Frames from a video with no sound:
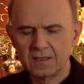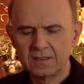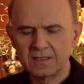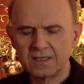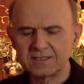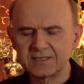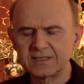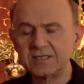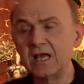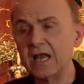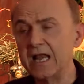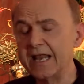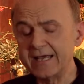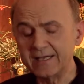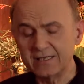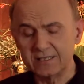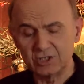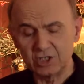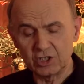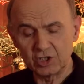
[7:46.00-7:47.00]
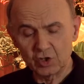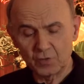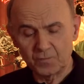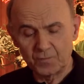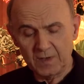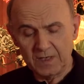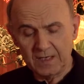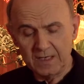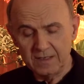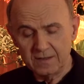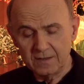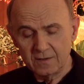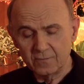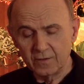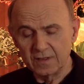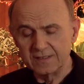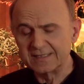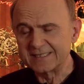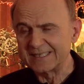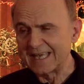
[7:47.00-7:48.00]
das dialektische Spiel
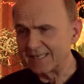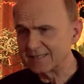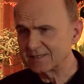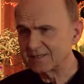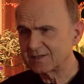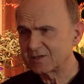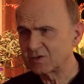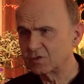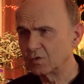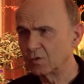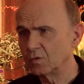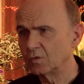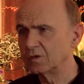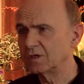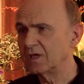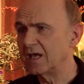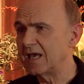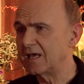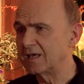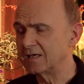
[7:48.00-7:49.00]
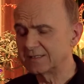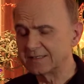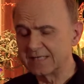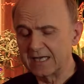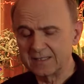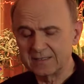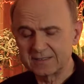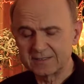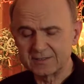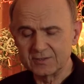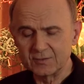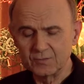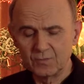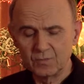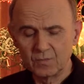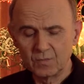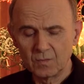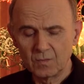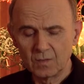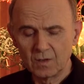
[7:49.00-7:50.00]
von Satz und Gegensatz.
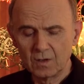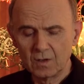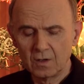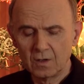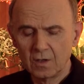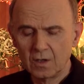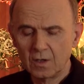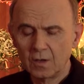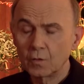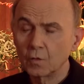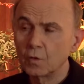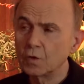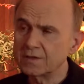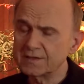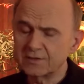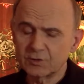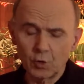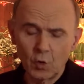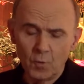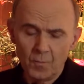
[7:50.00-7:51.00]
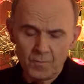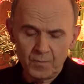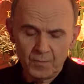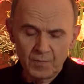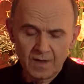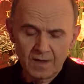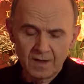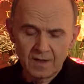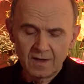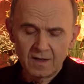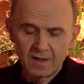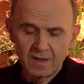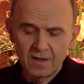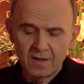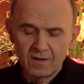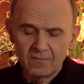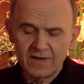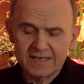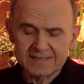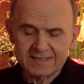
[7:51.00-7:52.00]
Kurzum,
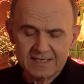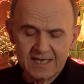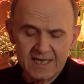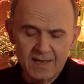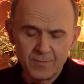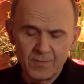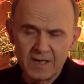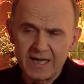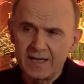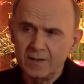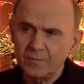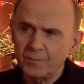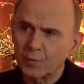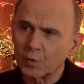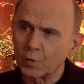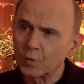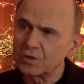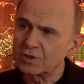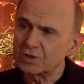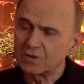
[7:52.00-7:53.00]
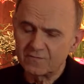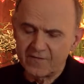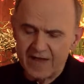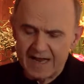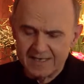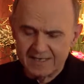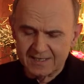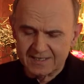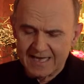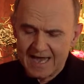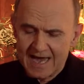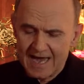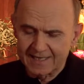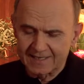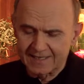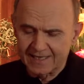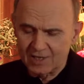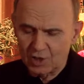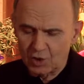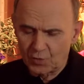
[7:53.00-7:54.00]
was im Lindbrunschen
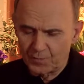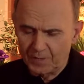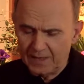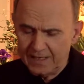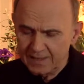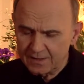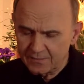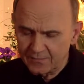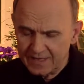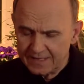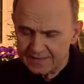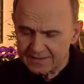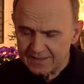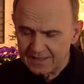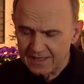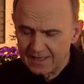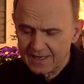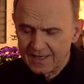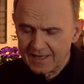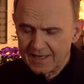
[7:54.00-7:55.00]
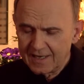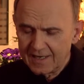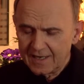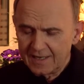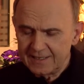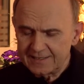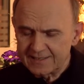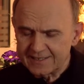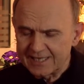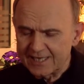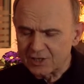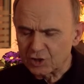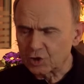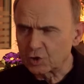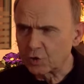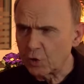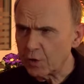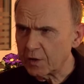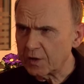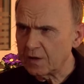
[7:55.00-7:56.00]
Welttheater gespielt wird, ist das
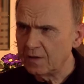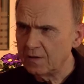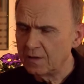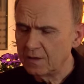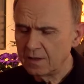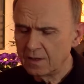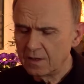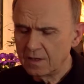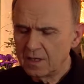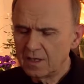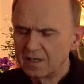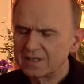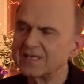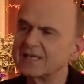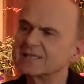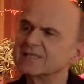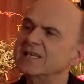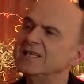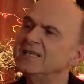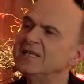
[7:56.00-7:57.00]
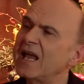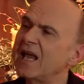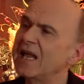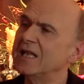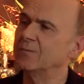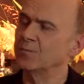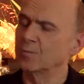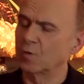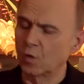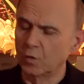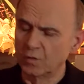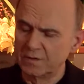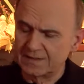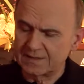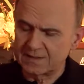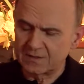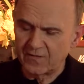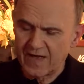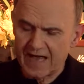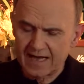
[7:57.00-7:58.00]
Stück, dass in jedem
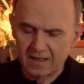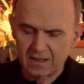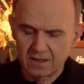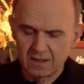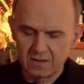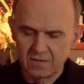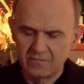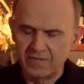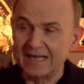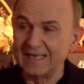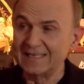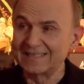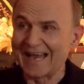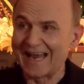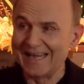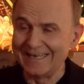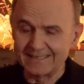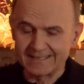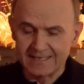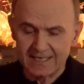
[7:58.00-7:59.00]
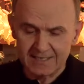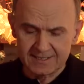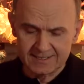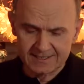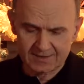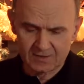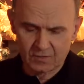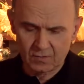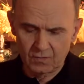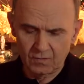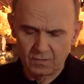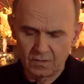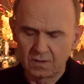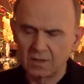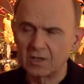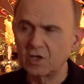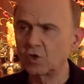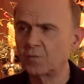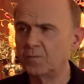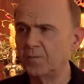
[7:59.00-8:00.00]
Kunstwerk, wenn es eines ist,
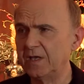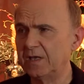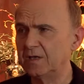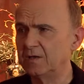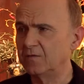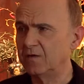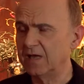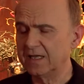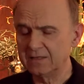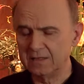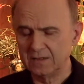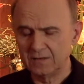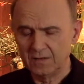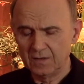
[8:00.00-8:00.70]
gespielt wird.